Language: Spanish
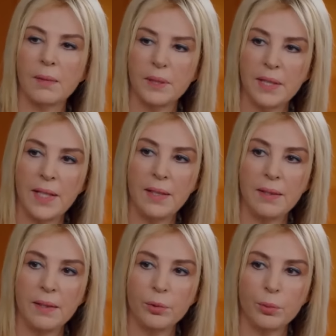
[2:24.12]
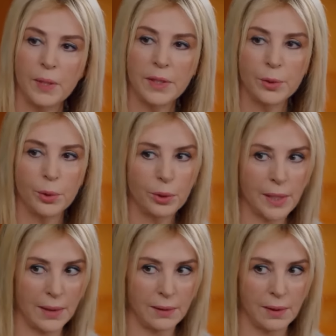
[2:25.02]
quieres que Karaman se quede
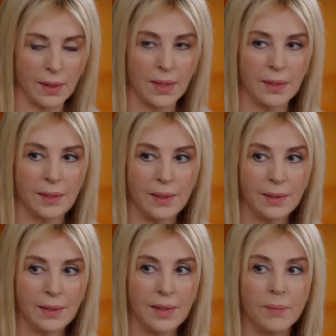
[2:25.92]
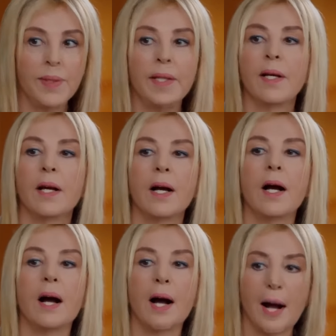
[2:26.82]
contigo, deberás
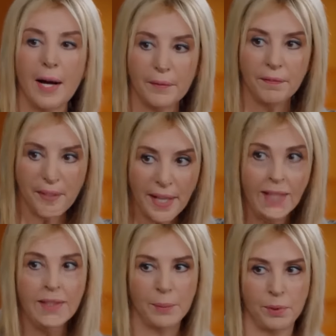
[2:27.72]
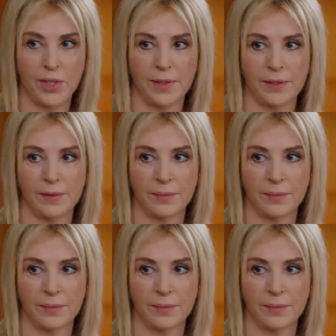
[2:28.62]
hacer todo lo que yo